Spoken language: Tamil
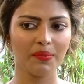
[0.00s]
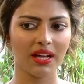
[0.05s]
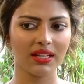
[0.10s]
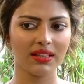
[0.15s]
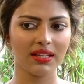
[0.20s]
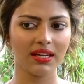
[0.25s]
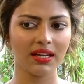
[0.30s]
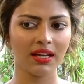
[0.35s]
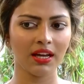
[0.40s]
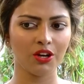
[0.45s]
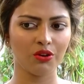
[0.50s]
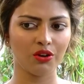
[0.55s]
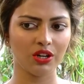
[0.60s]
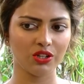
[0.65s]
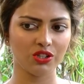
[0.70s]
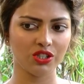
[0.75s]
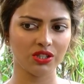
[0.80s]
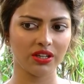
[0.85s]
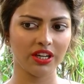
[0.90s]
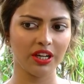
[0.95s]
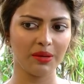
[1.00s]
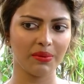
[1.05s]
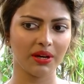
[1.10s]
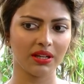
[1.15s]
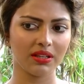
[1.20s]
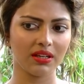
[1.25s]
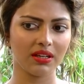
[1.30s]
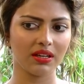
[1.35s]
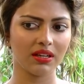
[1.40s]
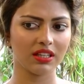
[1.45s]
பார்த்தீங்கன்னா என்னோடய ஜேர்னி
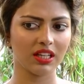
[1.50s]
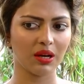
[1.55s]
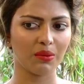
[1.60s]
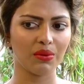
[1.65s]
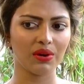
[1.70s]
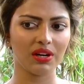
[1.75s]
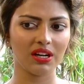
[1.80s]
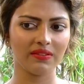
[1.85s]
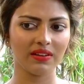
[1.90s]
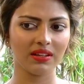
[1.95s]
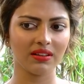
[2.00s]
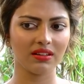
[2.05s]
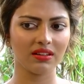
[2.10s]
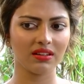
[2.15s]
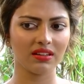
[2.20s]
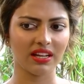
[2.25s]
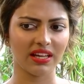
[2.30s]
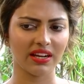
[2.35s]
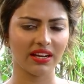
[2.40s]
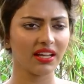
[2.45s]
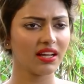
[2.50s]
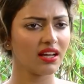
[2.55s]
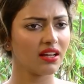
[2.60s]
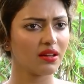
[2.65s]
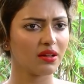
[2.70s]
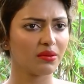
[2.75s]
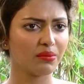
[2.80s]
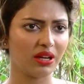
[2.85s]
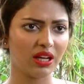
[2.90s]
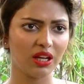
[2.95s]
பார்த்தீங்கன்னா தமிழில் வந்து நிறைய
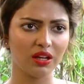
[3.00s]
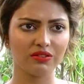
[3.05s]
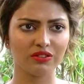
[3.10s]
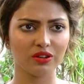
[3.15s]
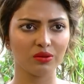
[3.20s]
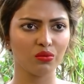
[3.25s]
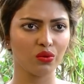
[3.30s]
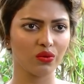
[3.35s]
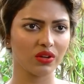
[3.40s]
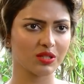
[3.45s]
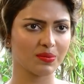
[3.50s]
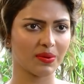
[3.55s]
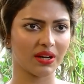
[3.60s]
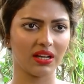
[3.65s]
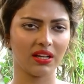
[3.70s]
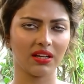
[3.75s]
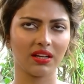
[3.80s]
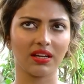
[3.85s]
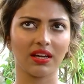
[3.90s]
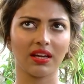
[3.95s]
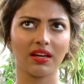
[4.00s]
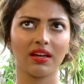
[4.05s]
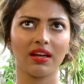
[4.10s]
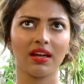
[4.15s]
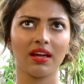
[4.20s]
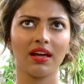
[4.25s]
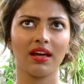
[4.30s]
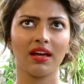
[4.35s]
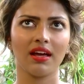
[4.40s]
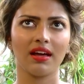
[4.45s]
மீனிங்ஃபுல் மூவிஸ் பண்ணியிருக்கேன்
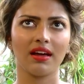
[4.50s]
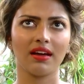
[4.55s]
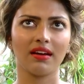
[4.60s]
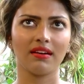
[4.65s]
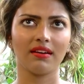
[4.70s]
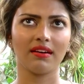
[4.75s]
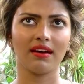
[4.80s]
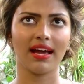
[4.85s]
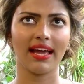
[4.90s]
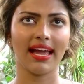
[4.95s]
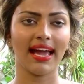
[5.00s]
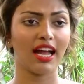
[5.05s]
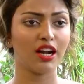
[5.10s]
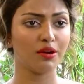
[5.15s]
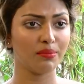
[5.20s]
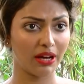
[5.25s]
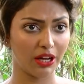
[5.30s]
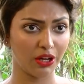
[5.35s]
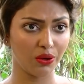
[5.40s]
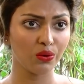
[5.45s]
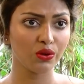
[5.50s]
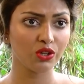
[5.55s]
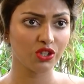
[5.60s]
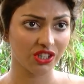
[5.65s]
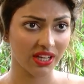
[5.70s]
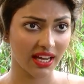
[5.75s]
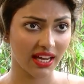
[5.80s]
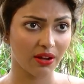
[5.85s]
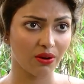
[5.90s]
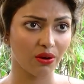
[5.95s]
ஐ ஹேட் மை ஓன்
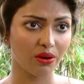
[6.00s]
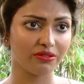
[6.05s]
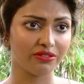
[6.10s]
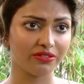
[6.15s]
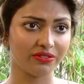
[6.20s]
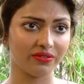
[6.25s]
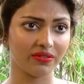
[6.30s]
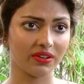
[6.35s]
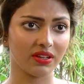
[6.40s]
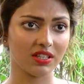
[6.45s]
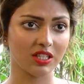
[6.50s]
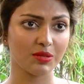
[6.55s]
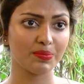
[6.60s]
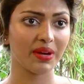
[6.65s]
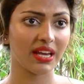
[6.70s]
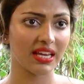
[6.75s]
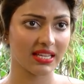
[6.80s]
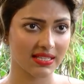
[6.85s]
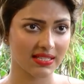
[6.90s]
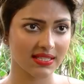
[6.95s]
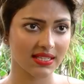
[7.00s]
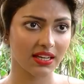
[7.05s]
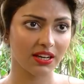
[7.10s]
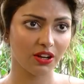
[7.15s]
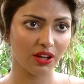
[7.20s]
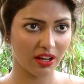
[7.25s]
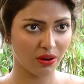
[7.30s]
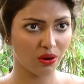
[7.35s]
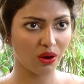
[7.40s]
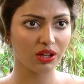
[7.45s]
ஷேர் ஆஃப் ஸ்பேஸ்
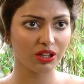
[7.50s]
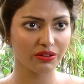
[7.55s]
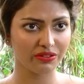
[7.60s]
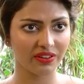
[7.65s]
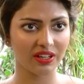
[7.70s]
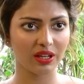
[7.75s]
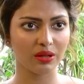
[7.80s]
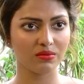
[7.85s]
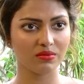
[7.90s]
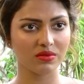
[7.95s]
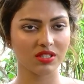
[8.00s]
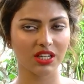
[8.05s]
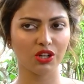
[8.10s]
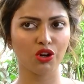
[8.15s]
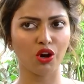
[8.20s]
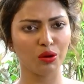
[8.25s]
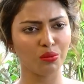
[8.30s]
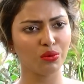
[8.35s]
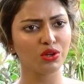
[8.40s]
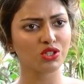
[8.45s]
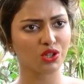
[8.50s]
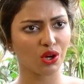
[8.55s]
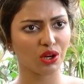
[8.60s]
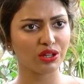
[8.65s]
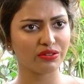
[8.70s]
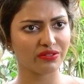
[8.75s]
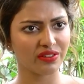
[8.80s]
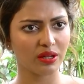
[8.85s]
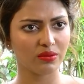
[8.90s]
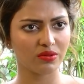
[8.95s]
இன் ஆல் த ஃபிலிம்ஸ் இன் ஆல்மோஸ்ட்
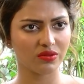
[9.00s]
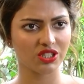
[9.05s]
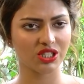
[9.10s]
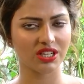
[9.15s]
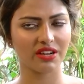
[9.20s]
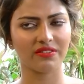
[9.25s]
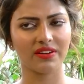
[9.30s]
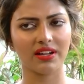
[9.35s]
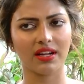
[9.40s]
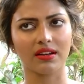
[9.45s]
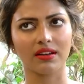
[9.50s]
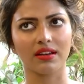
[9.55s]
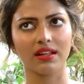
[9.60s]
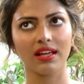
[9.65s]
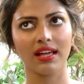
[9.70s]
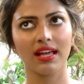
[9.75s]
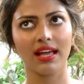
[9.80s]
ஆல் த ஃபிலிம்ஸ் விச் ஹவ் டன்